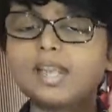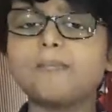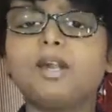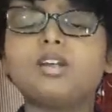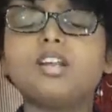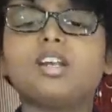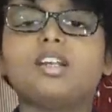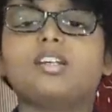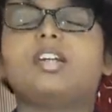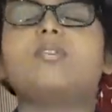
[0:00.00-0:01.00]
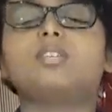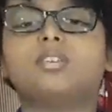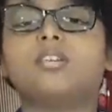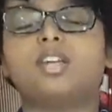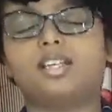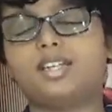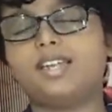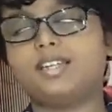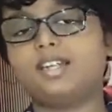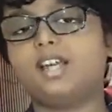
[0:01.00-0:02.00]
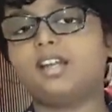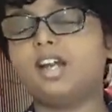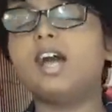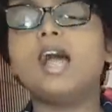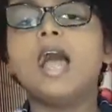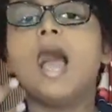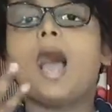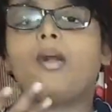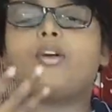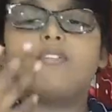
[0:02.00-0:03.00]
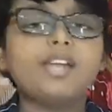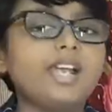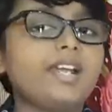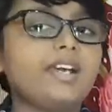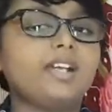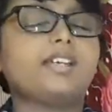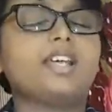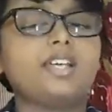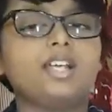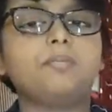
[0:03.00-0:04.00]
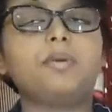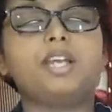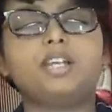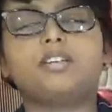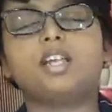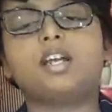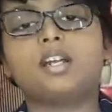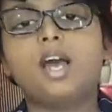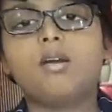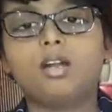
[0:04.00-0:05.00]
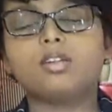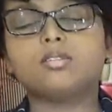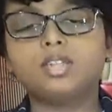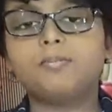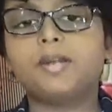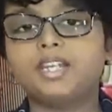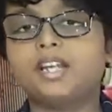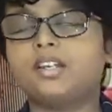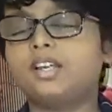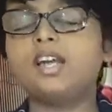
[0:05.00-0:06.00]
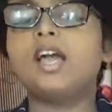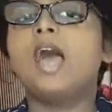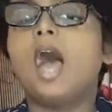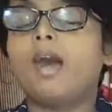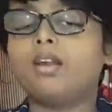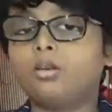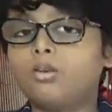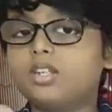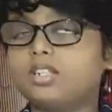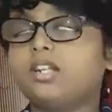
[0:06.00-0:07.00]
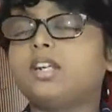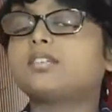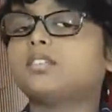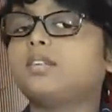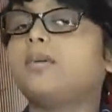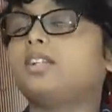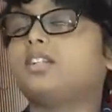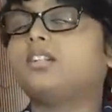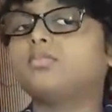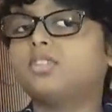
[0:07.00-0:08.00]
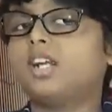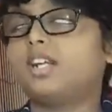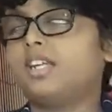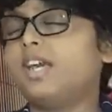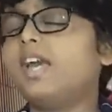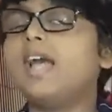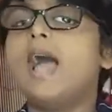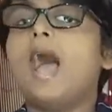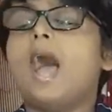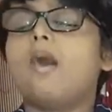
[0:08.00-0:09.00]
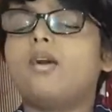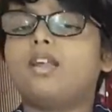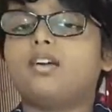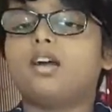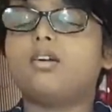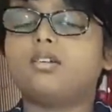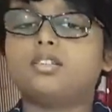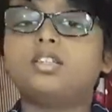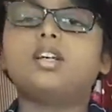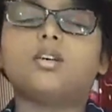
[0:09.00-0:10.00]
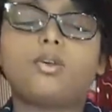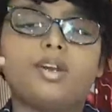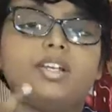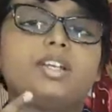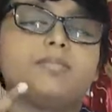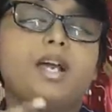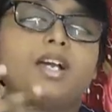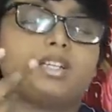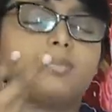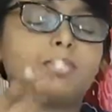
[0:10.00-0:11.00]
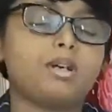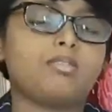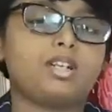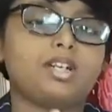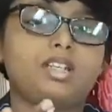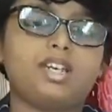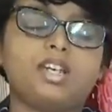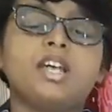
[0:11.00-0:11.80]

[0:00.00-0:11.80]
பெற்றோர்களுக்கெல்லாம் ஒரு கோரிக்கை இது என்னென்னா அவங்க வெளியிடங்களுக்கு எங்கேயாவது போயிட்டு வந்தாங்கன்னா அவங்கள சுத்தப்படுத்திக்கிட்டு அவங்கள குளிச்சுக்கிட்டு சுத்தப்படுத்துறதுக்கு முன்னாடியே அவங்கள அவங்க வந்து குழந்தைங்க பக்கத்தில் போகக்கூடாது